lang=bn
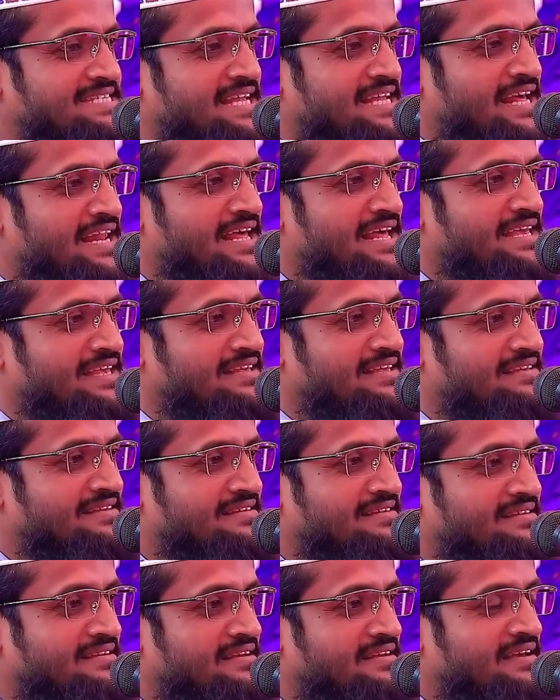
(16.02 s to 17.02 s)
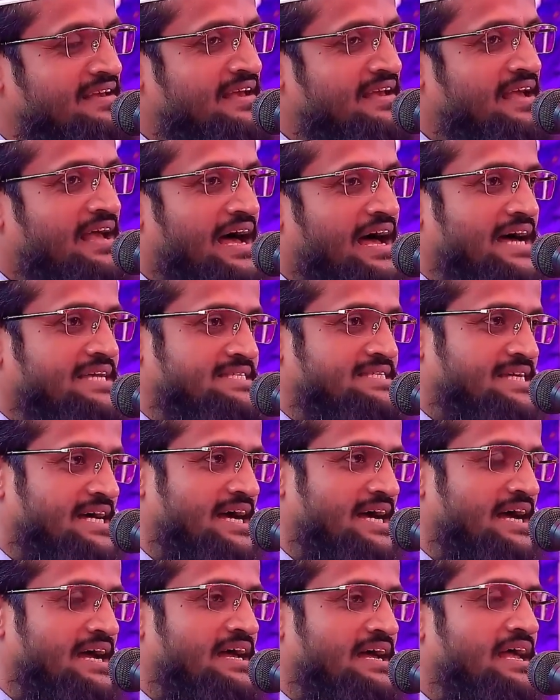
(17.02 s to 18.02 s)
আছে না নাই
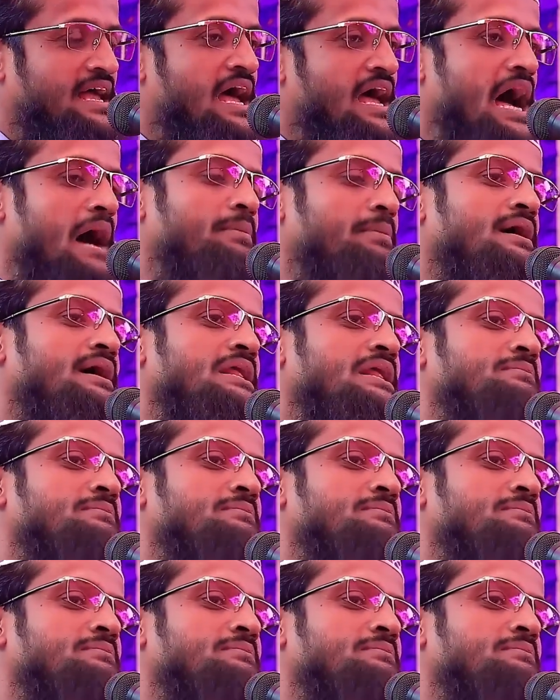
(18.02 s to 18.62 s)
আচ্ছা আবার